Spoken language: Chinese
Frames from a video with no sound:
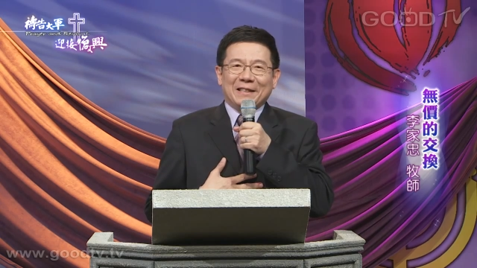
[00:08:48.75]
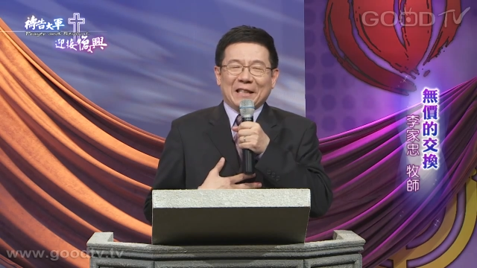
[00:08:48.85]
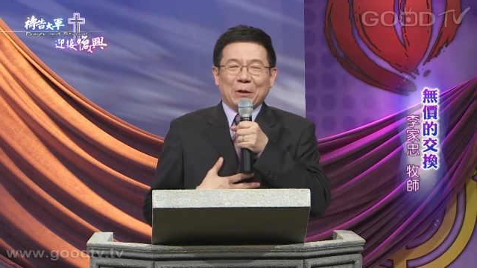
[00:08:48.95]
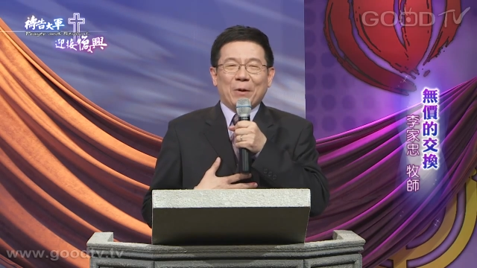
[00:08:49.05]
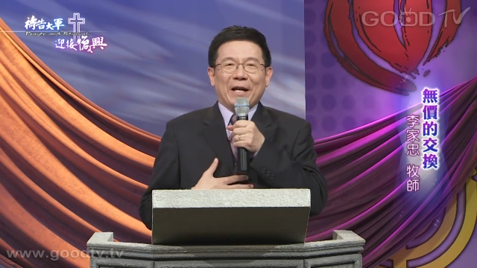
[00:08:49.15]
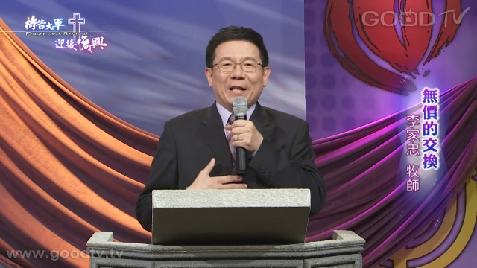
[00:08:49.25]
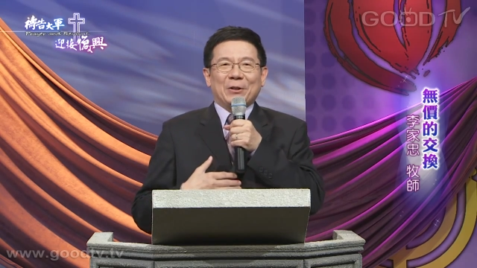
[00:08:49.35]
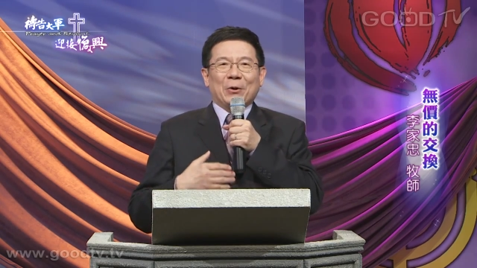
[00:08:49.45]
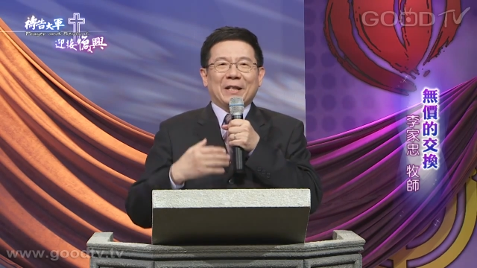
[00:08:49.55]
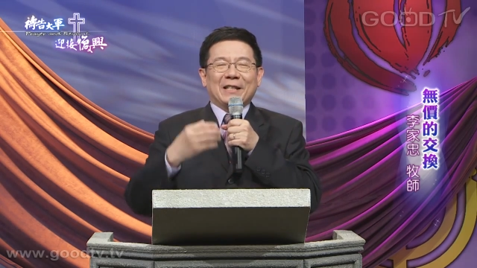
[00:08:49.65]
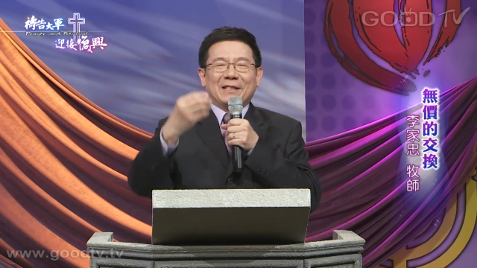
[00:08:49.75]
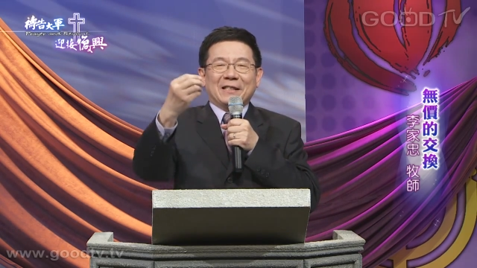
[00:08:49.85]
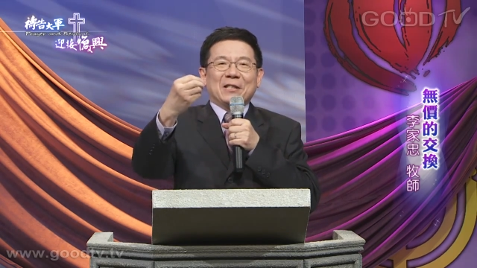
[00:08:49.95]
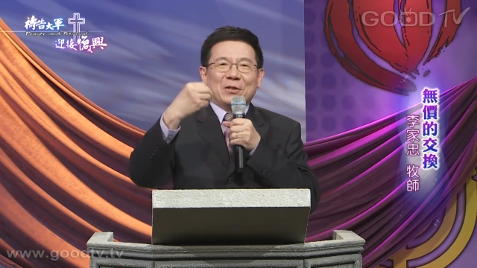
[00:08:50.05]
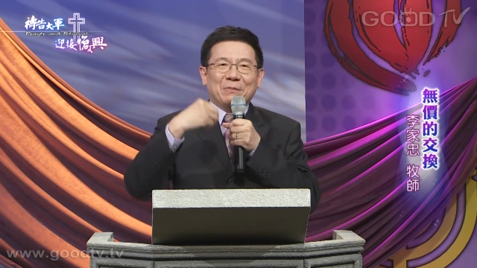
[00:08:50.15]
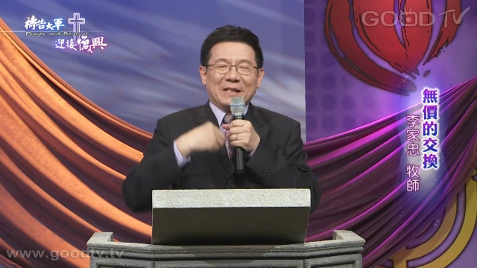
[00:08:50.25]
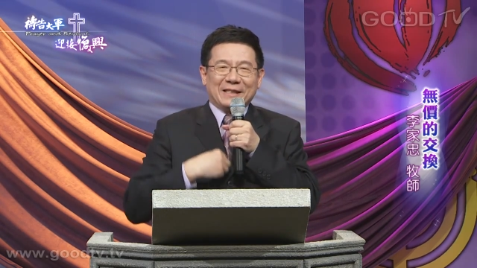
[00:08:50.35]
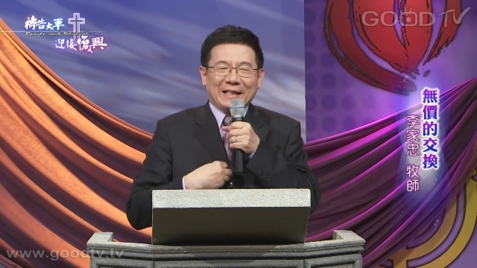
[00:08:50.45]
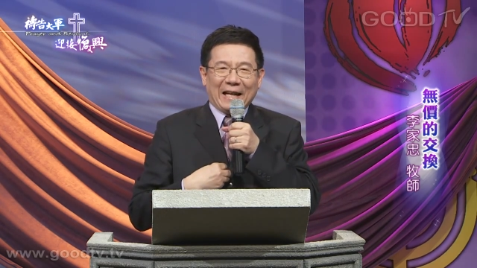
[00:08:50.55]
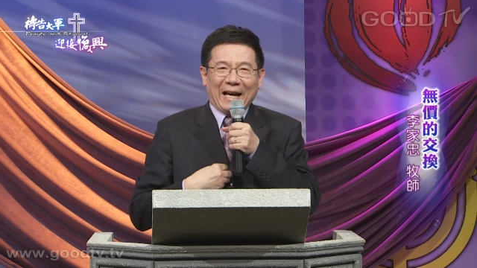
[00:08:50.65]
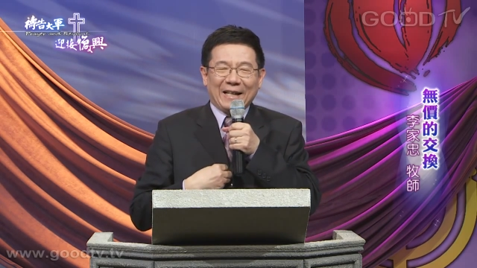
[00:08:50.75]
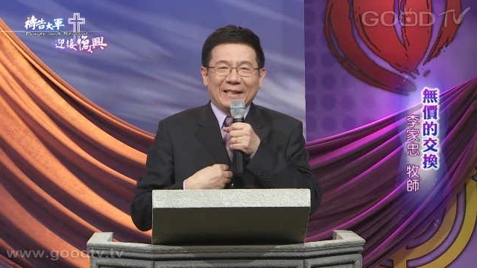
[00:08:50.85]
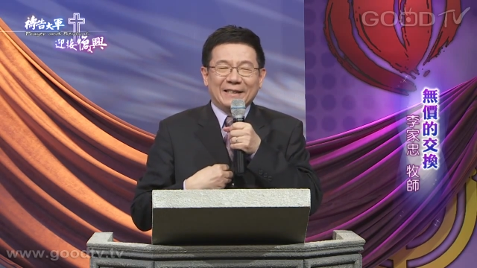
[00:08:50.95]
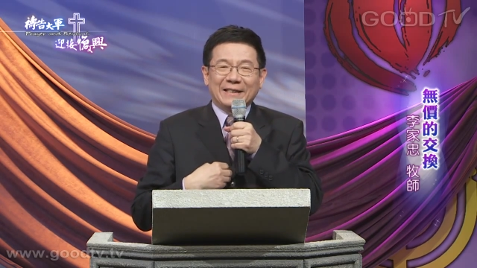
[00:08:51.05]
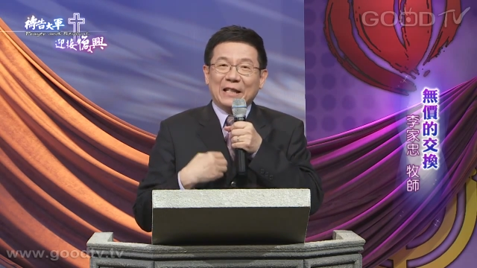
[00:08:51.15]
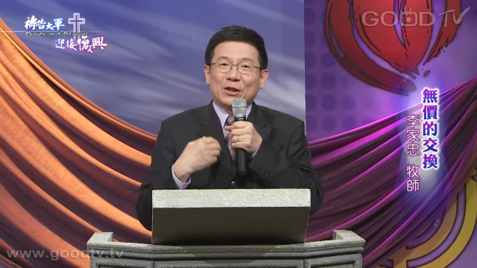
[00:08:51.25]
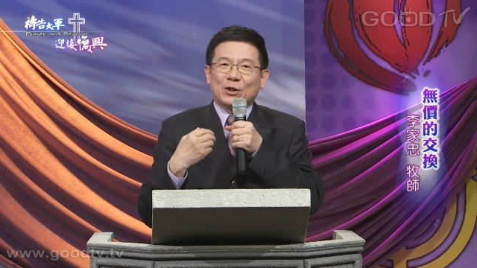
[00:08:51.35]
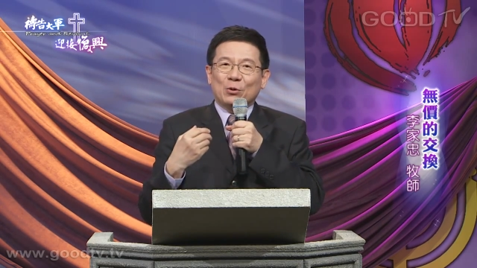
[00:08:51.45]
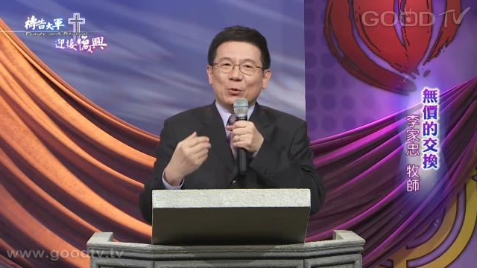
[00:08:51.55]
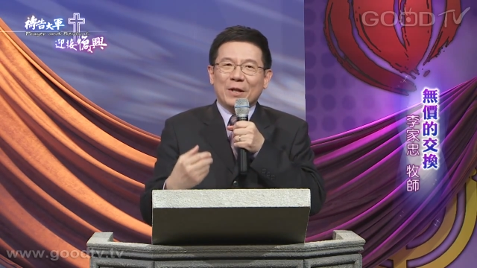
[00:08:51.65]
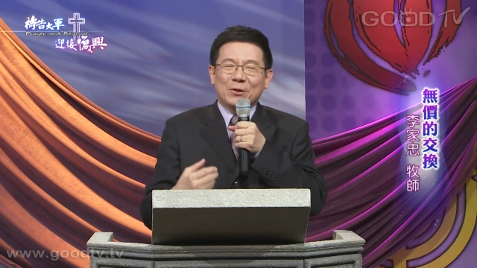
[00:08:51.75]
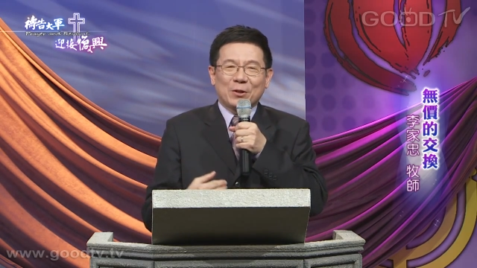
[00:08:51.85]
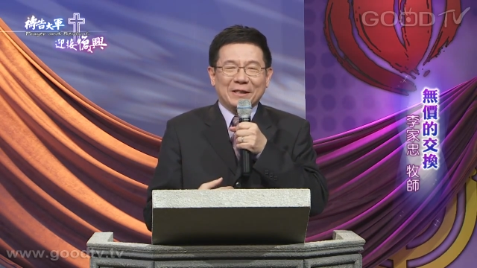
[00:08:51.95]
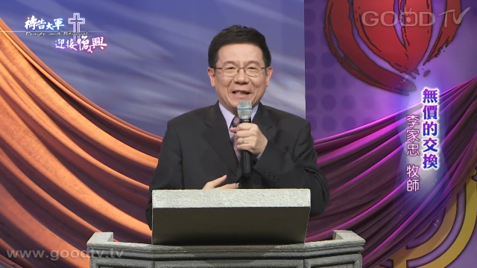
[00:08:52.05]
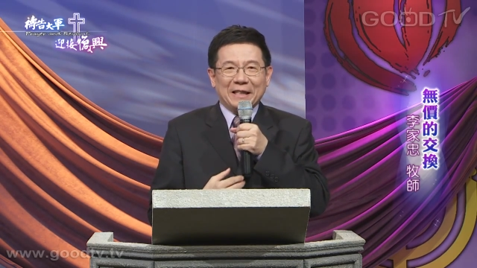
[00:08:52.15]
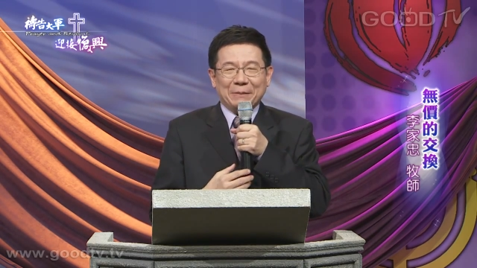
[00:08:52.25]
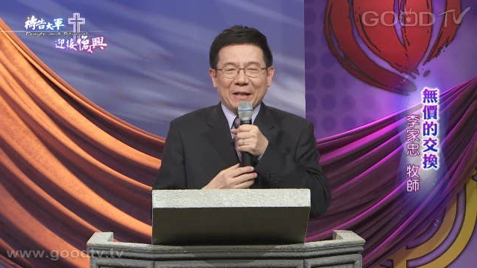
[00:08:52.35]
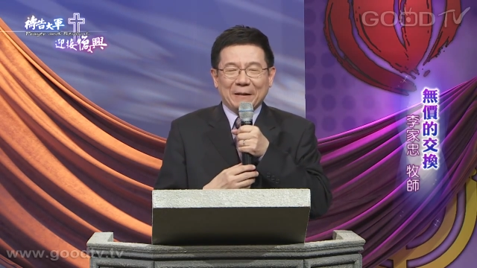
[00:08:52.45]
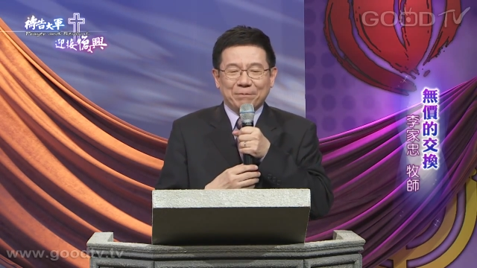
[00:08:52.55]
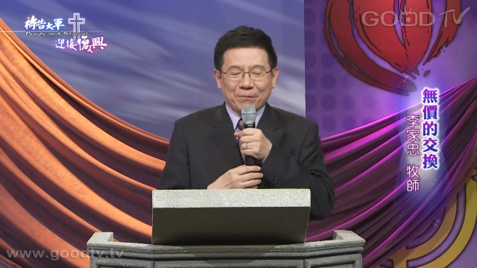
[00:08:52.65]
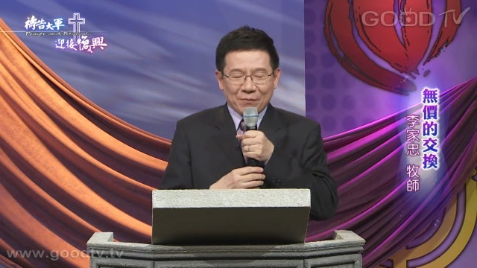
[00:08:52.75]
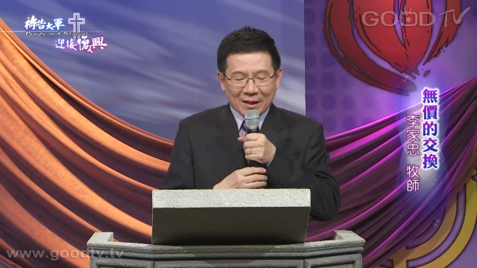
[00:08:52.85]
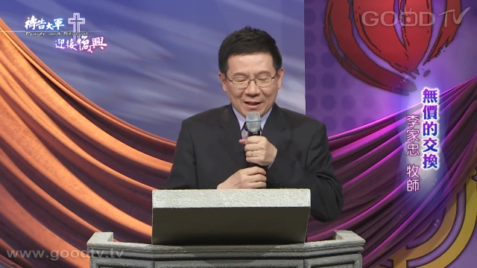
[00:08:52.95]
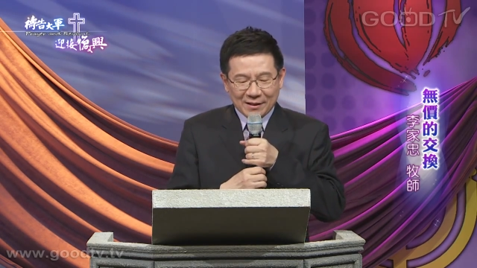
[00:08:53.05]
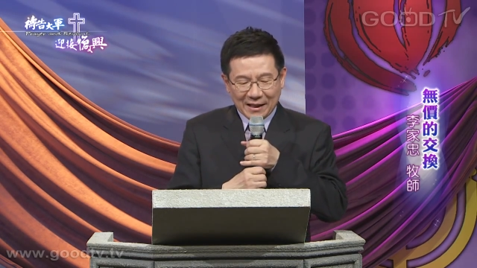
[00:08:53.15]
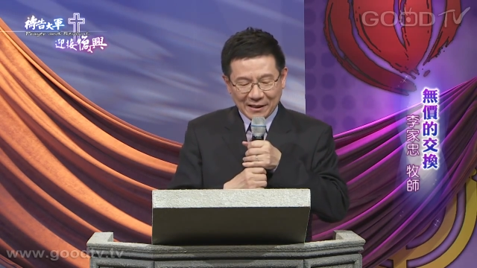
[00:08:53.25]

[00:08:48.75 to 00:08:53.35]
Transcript: 因为有一个新的生命进来，在旧约圣经里面，在以